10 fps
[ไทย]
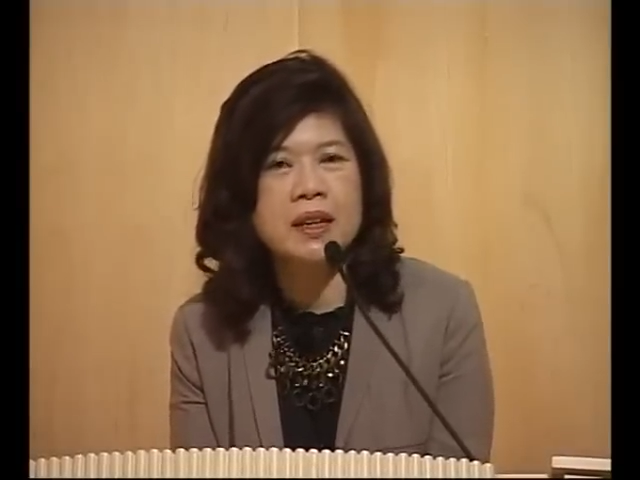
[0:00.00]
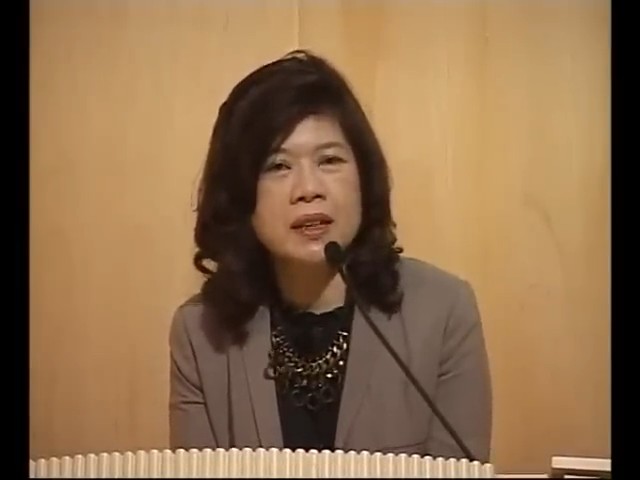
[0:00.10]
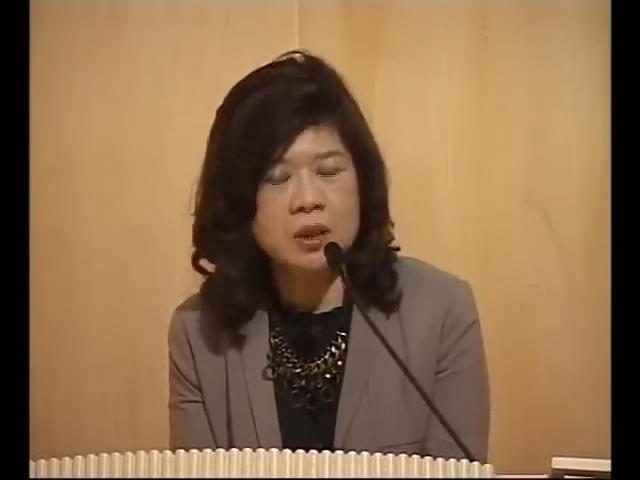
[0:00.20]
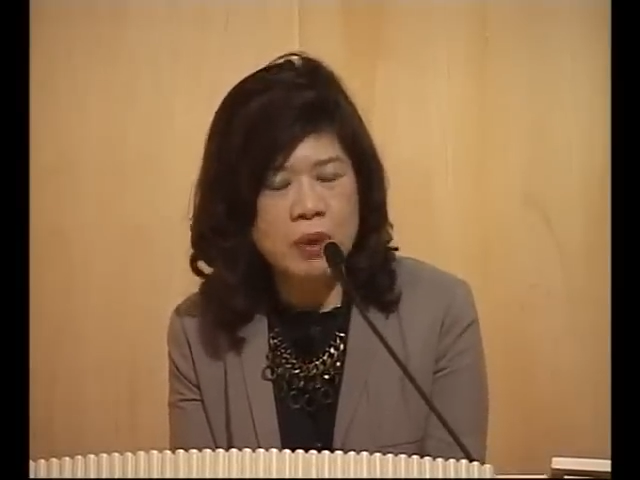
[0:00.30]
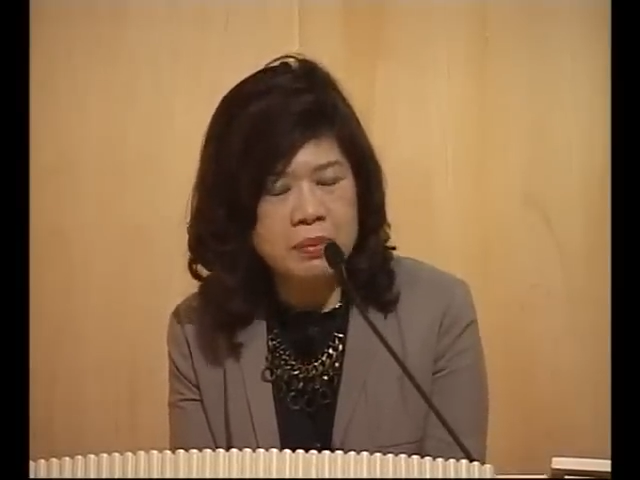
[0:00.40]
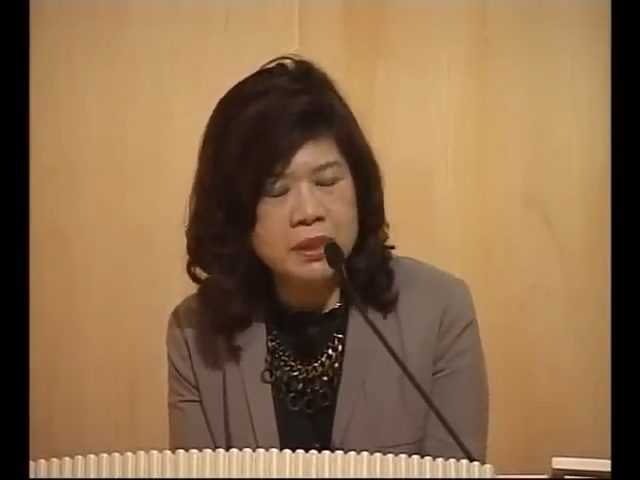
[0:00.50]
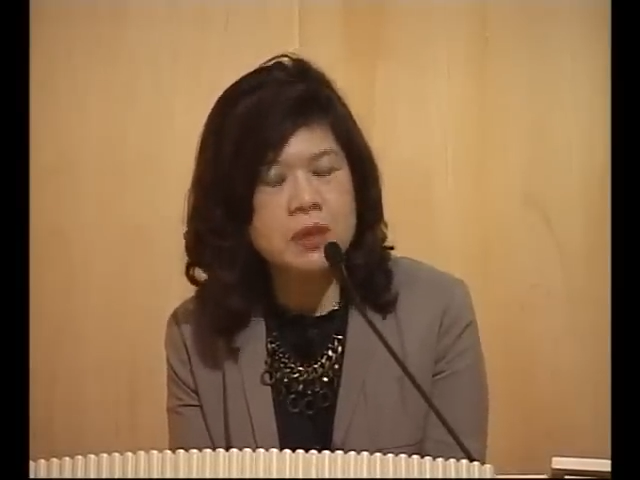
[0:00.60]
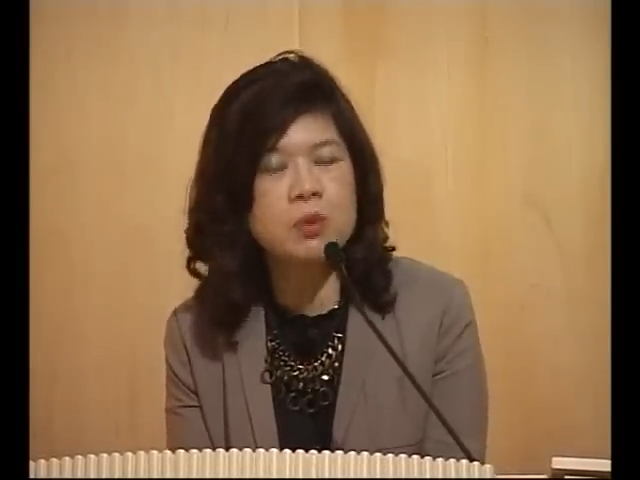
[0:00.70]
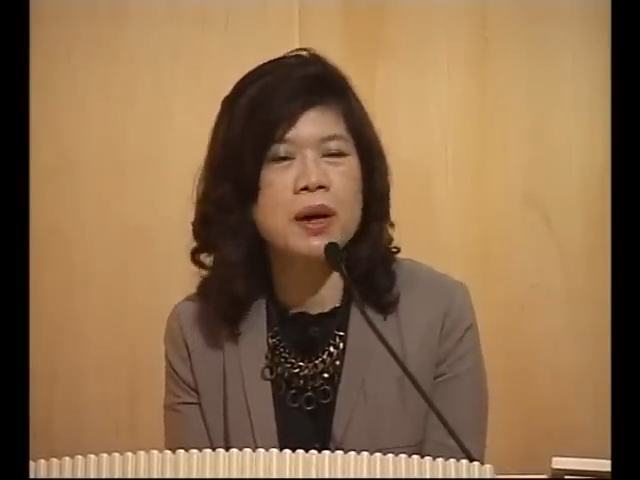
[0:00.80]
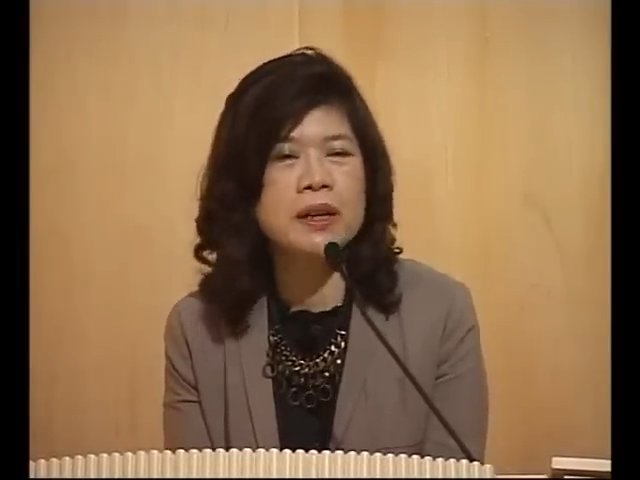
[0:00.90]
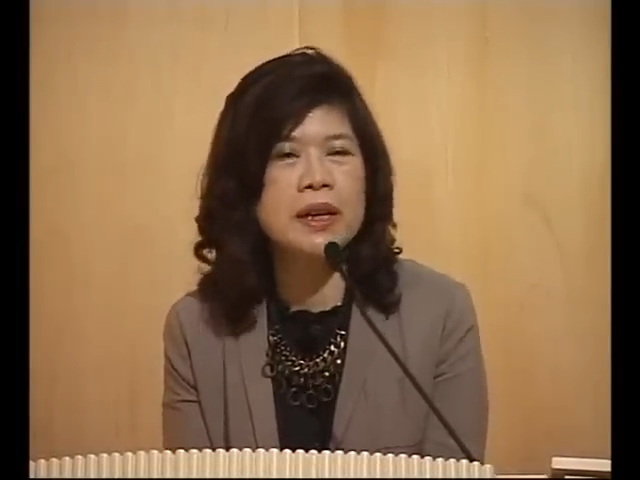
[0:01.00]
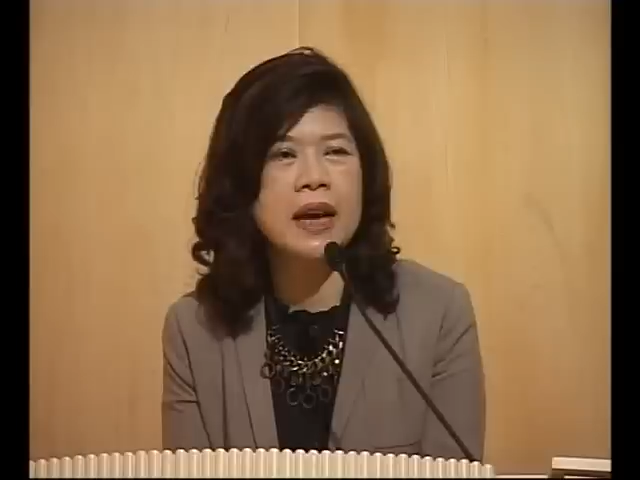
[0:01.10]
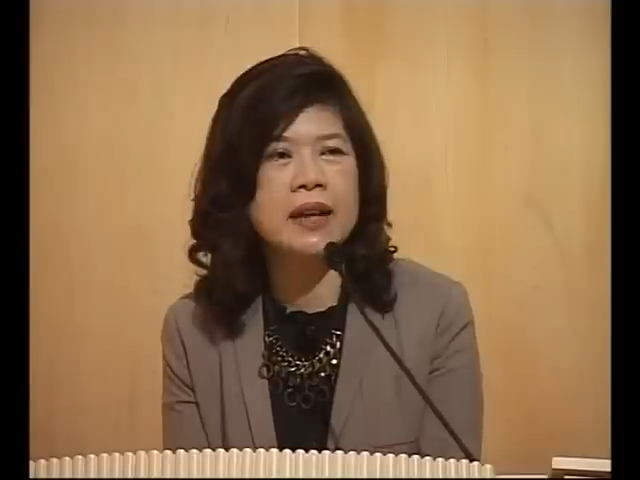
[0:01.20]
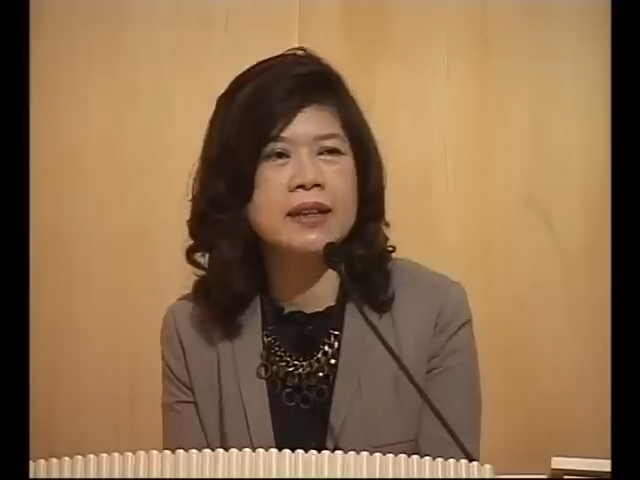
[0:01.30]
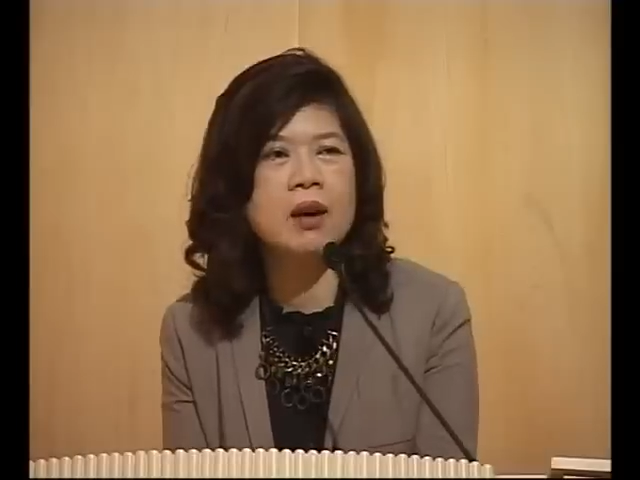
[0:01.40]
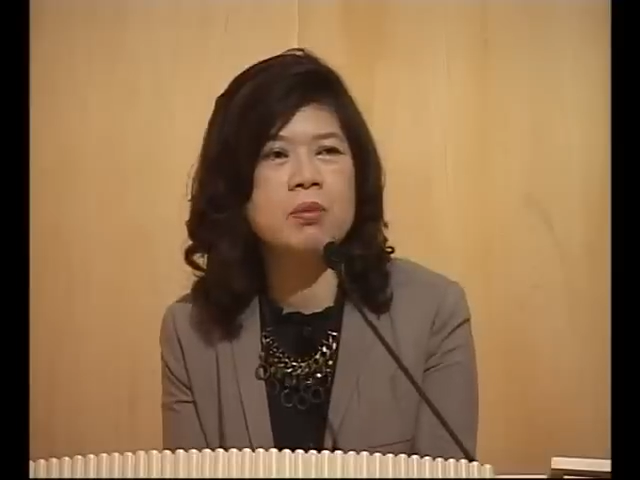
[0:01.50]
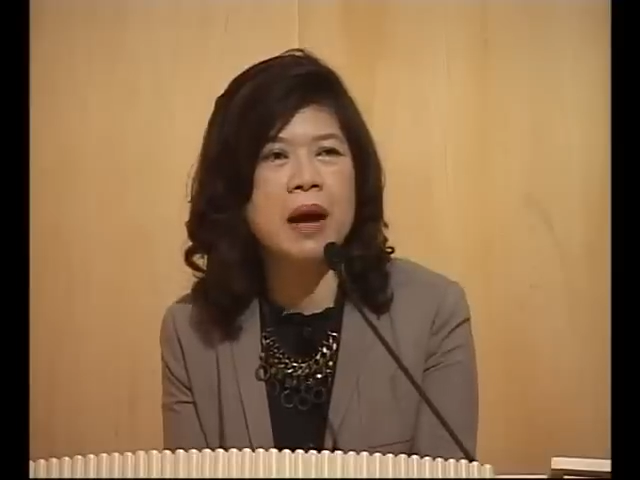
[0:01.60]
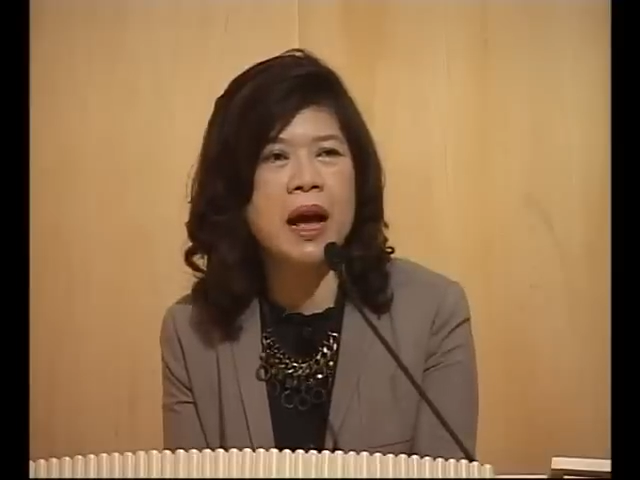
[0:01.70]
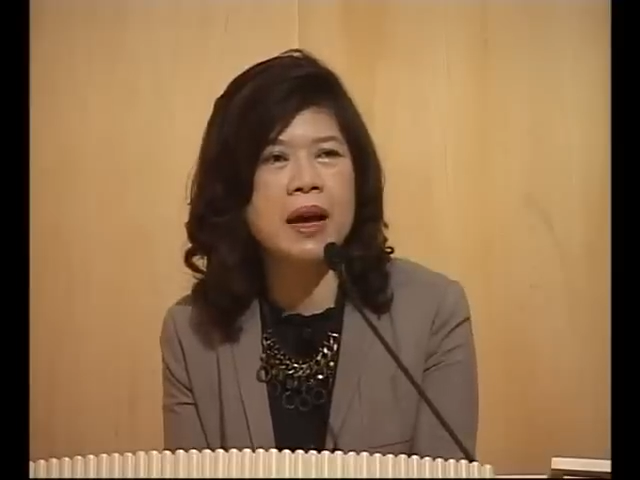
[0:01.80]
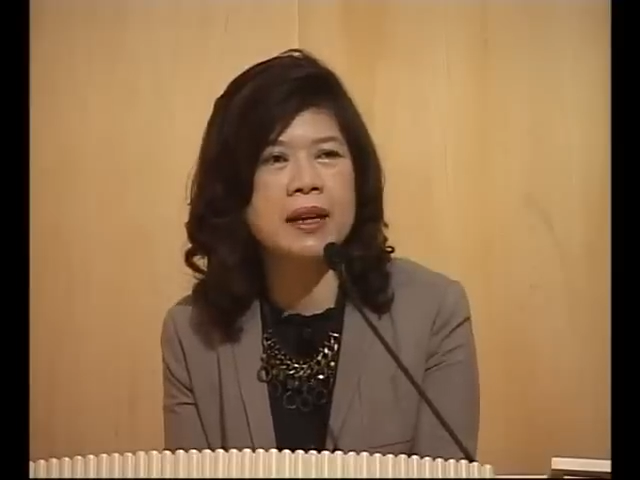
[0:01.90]
เกิดความสะดวกในการเข้า
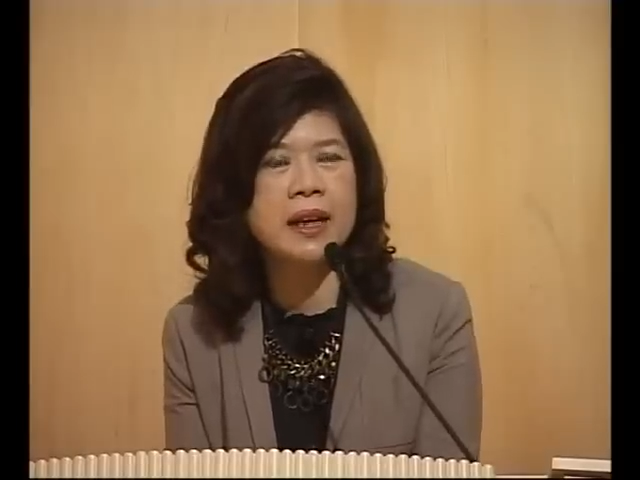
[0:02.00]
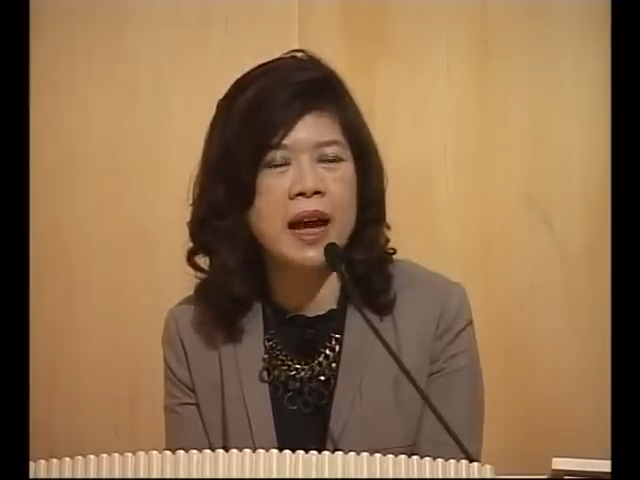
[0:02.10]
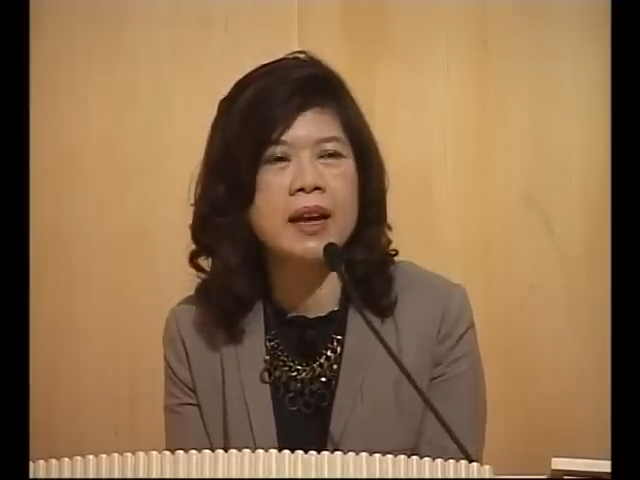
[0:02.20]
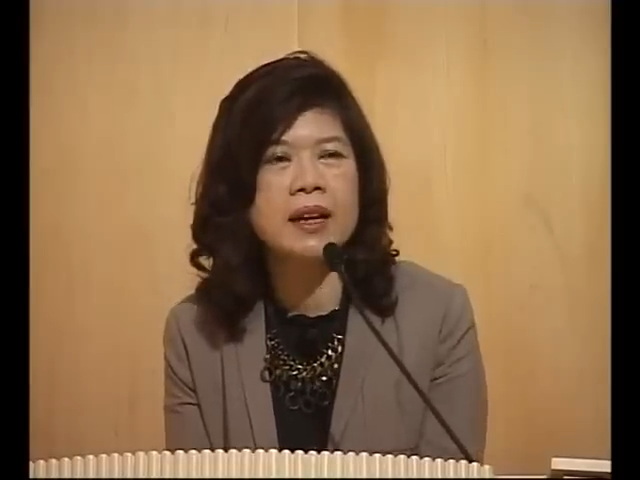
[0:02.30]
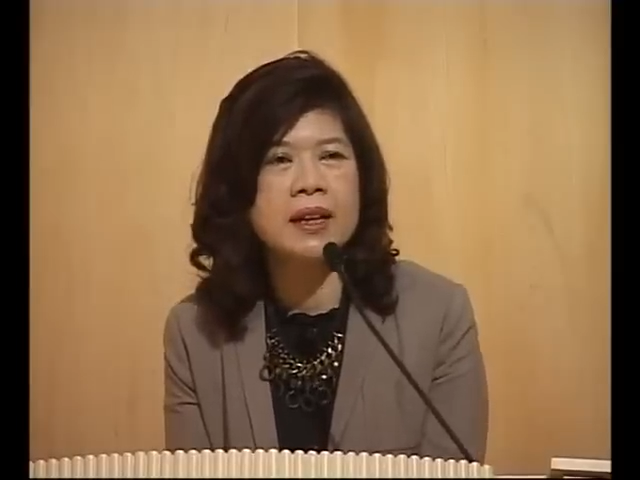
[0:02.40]
มานะคะ